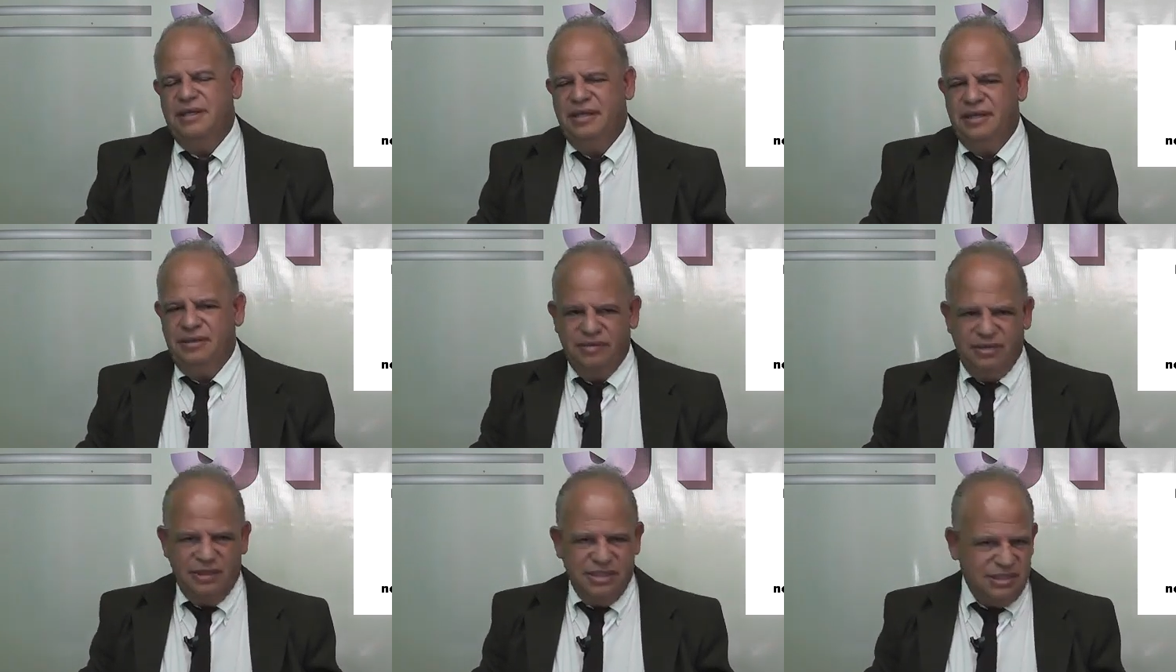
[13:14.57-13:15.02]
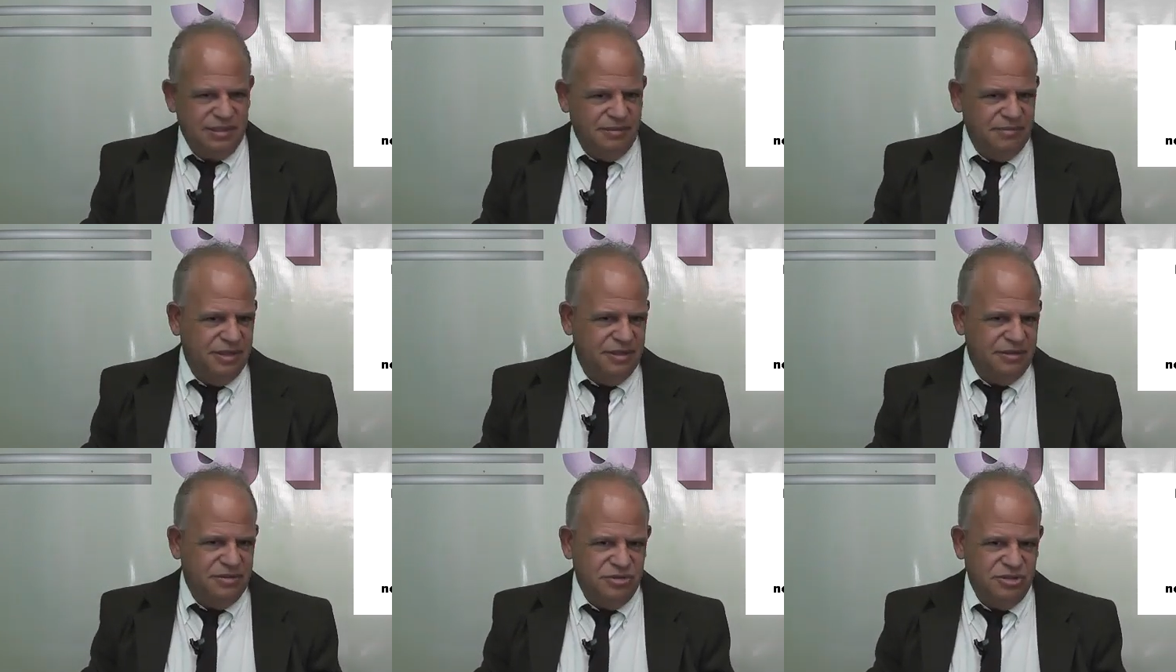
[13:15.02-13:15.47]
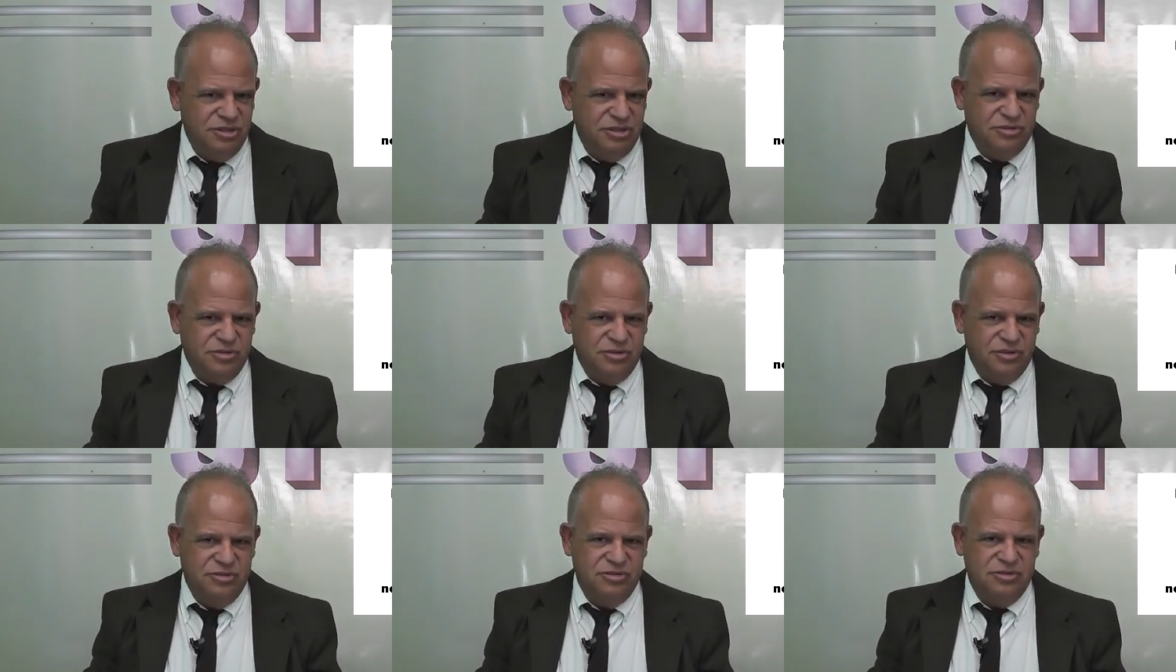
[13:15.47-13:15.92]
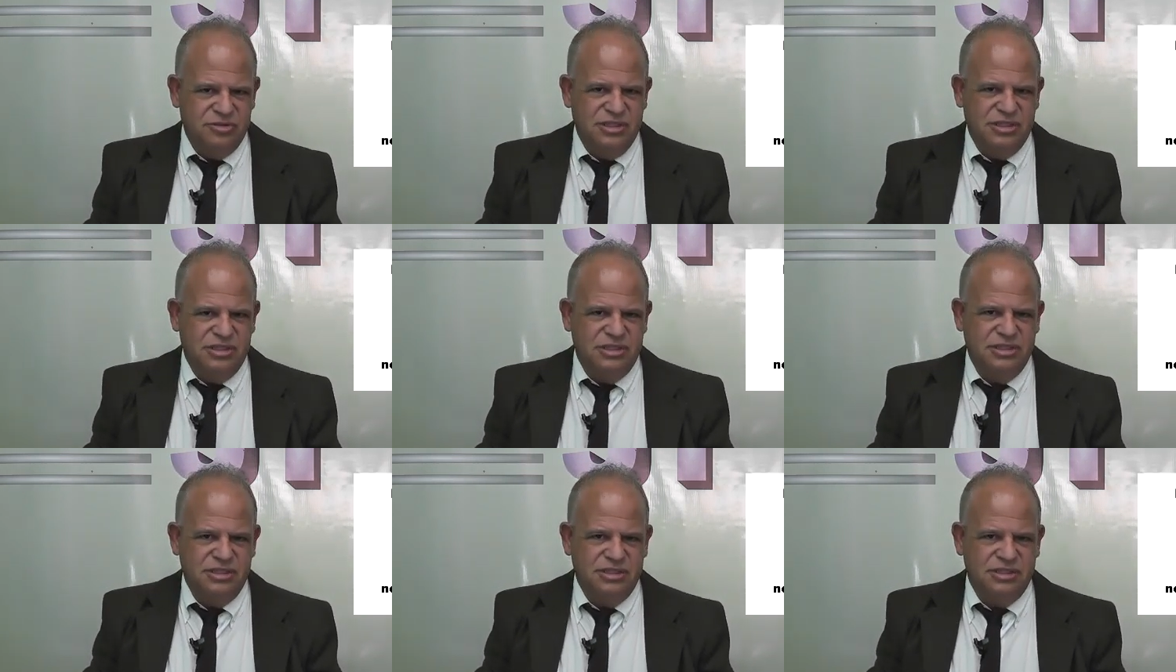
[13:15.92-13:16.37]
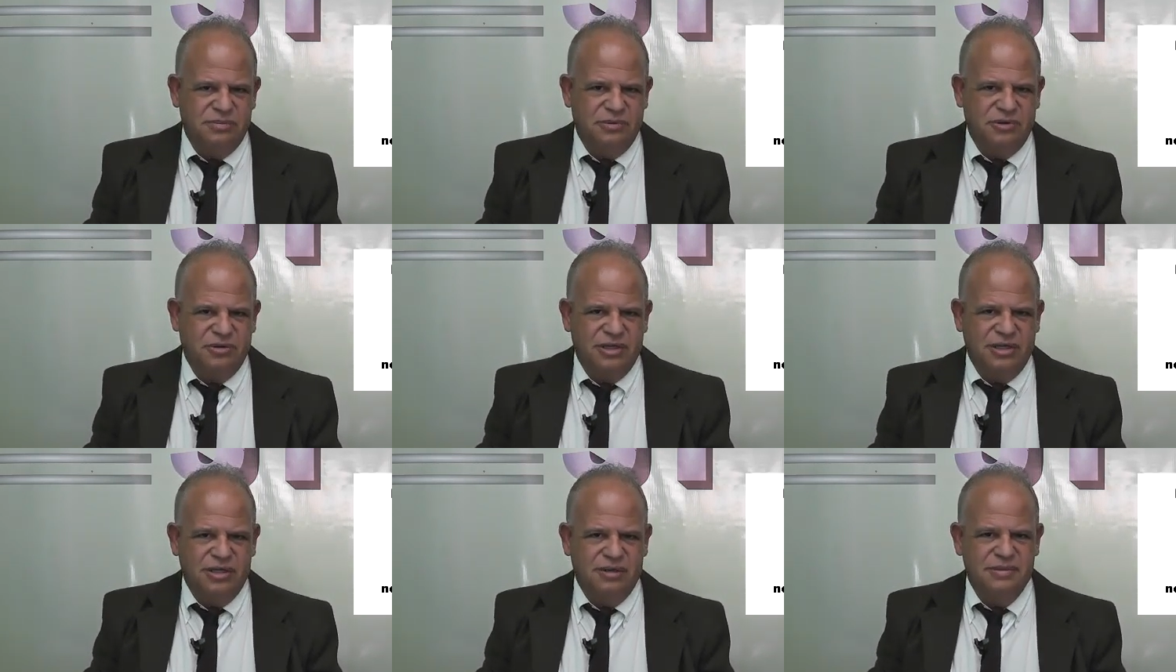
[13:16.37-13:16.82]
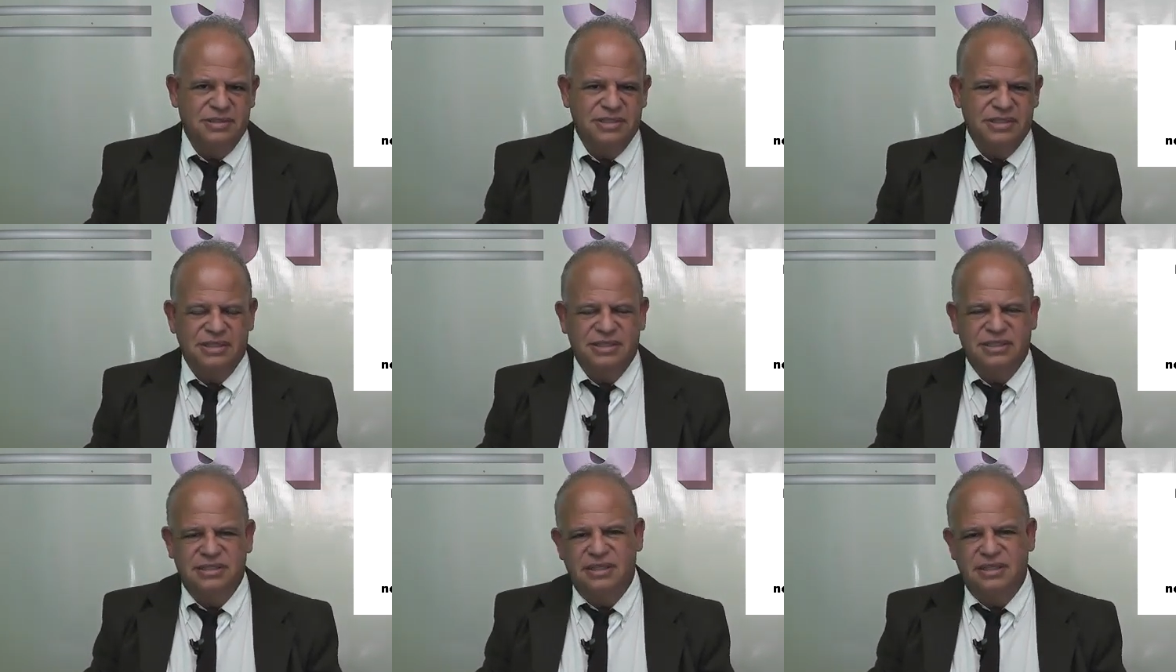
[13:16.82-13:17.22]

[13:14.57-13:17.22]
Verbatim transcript: E o lançamento de todos esses programas,